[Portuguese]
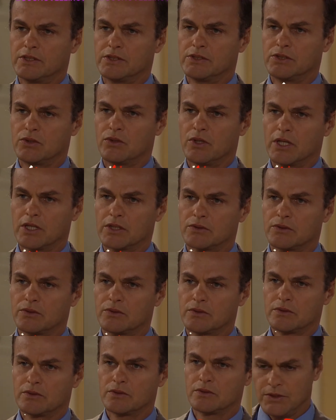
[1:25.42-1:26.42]
nesse quarto.
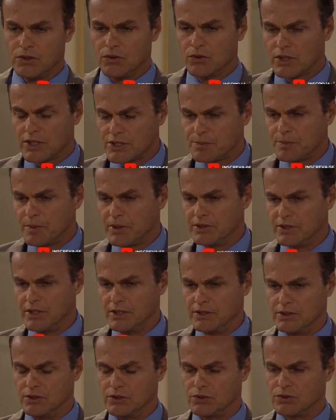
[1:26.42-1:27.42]
E eu respeitei
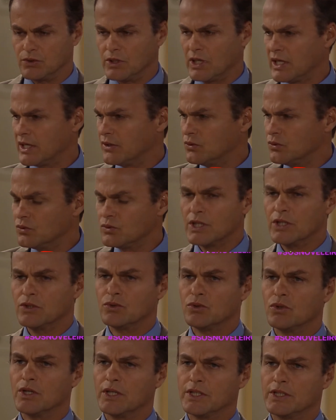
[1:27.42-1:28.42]
isso, e ela nunca
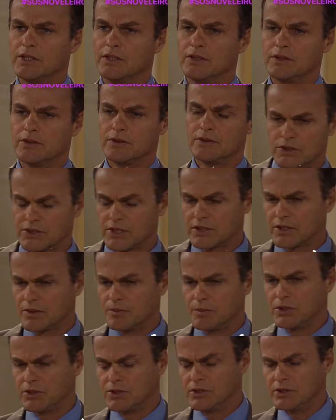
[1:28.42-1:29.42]
entrou aqui. É
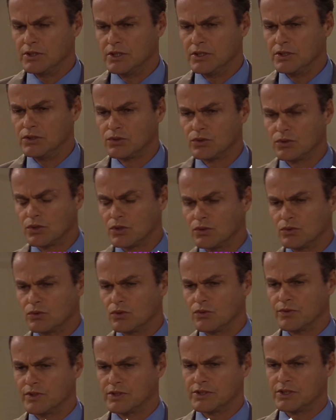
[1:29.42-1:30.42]
exatamente isso que eu
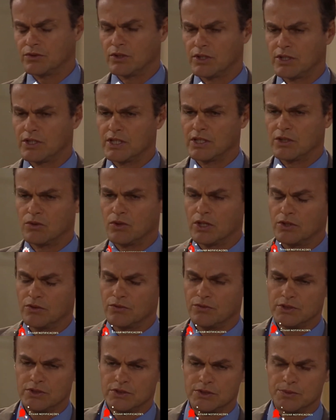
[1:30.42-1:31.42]
tô fazendo aqui agora.
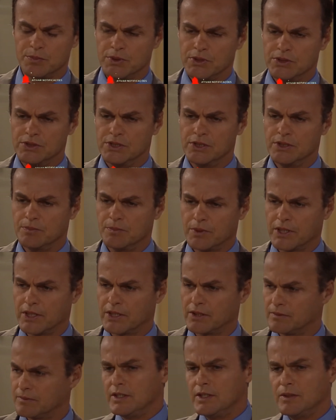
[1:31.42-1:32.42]
Vim te pedir
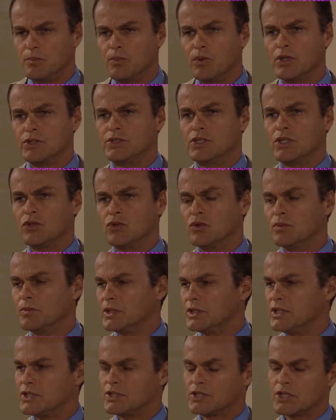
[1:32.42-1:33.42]
pra, em hipótese alguma,
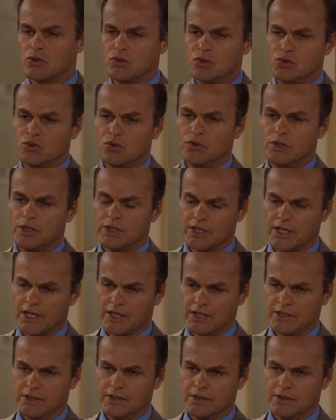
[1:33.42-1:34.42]
deixar o Júlio entrar
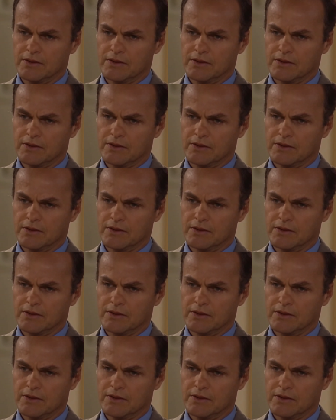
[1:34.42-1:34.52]
aqui.